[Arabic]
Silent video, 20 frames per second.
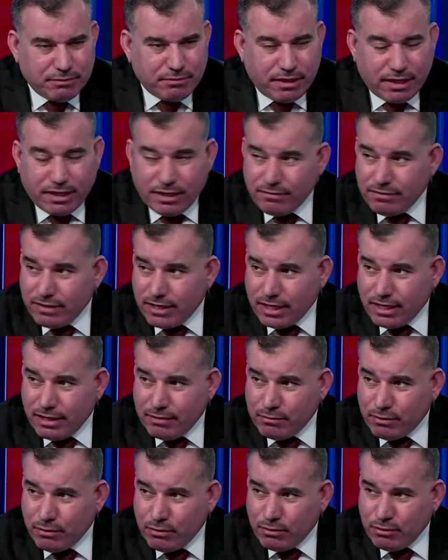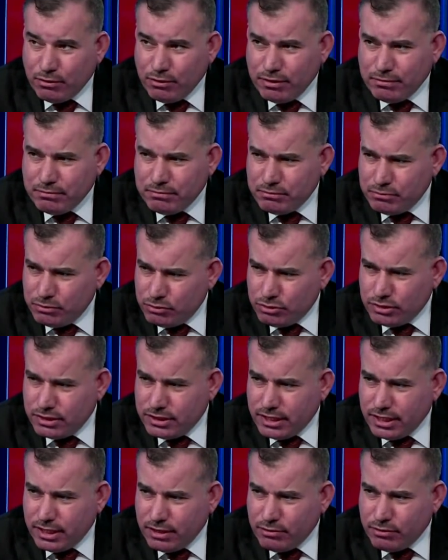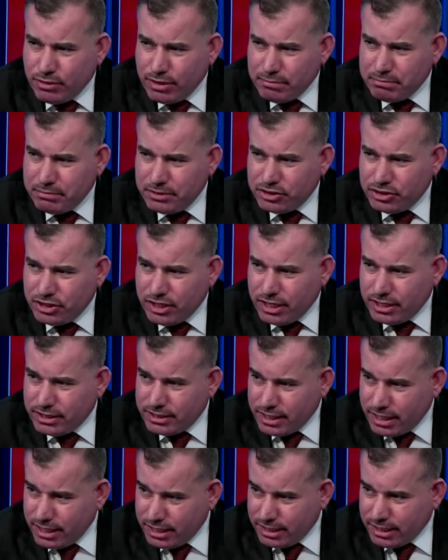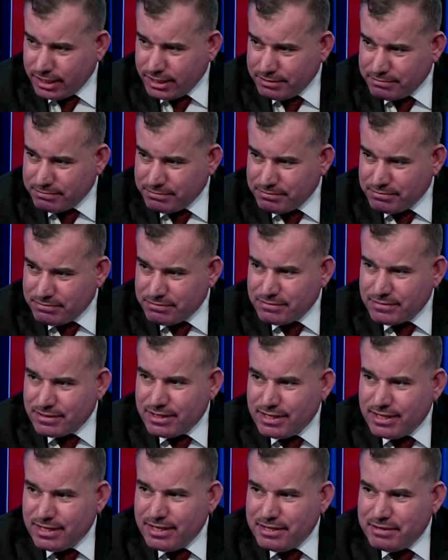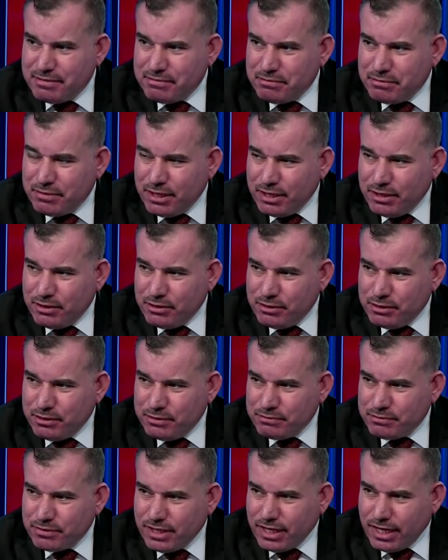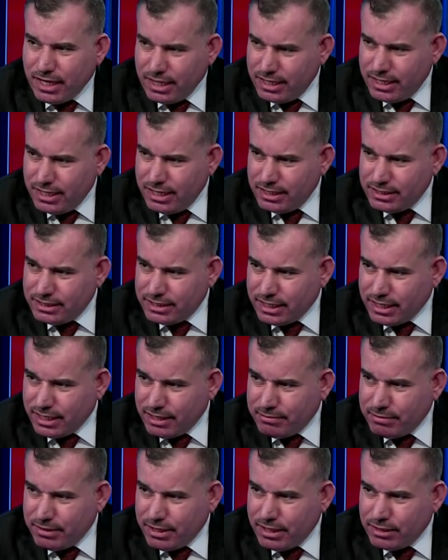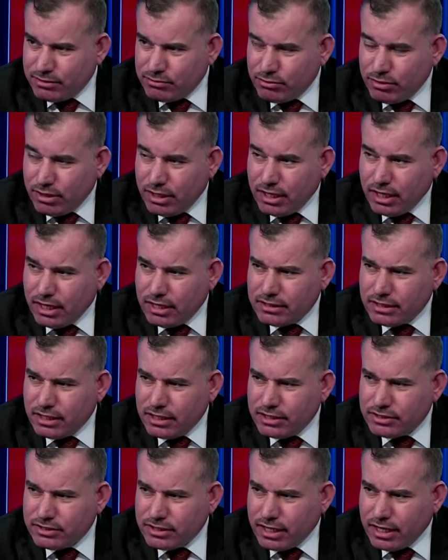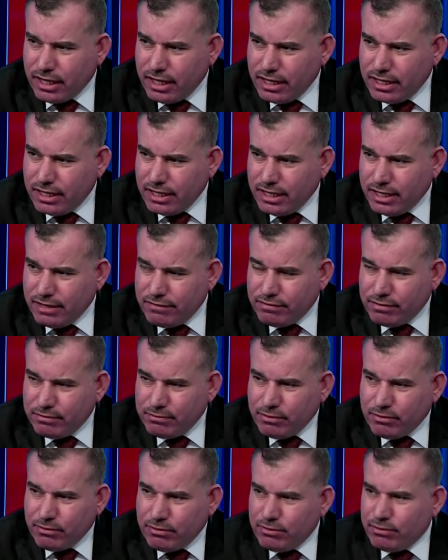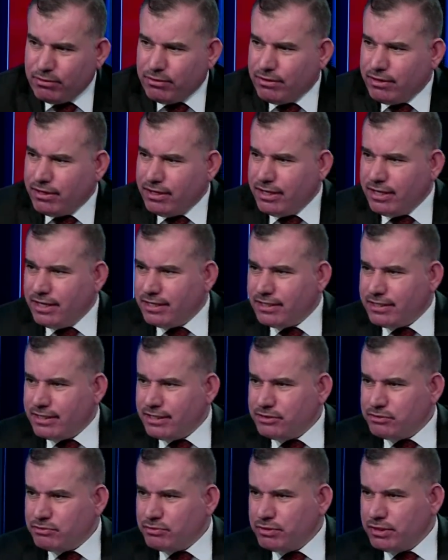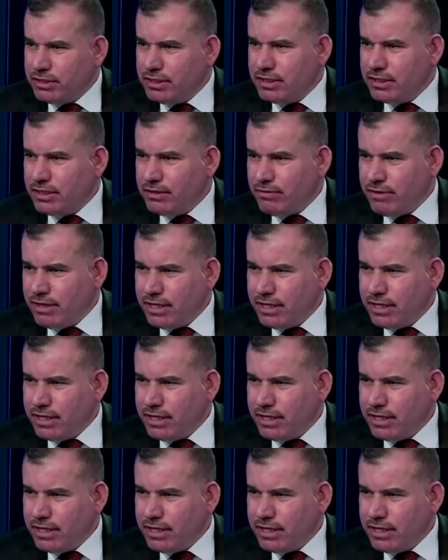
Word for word: في هذا الموضوع بودي أن أثبت شيء للتاريخ بأنه هذه الانتخابات واللغط اللي صار عليها في موضوع التزوير والذي